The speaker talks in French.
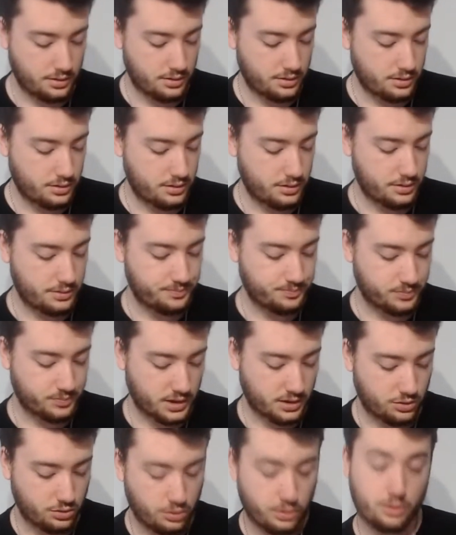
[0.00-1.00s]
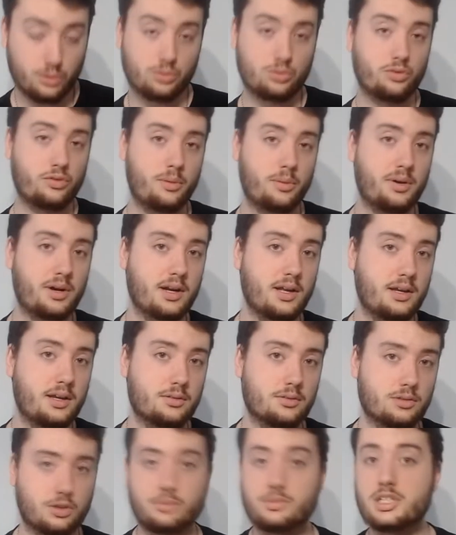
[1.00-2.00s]
euh, celui dont on va
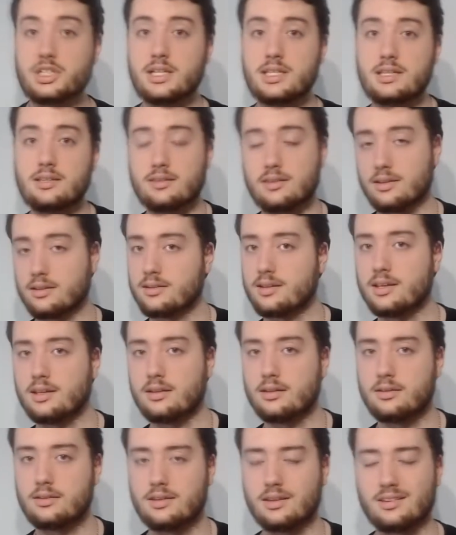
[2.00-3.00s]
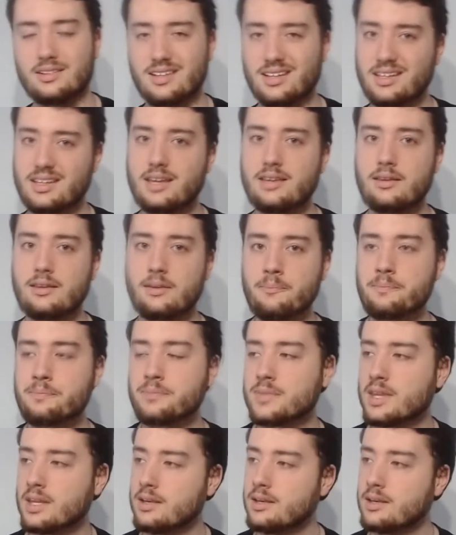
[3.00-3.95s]
parler, comme je l'ai dit, c'est un, un, seinen.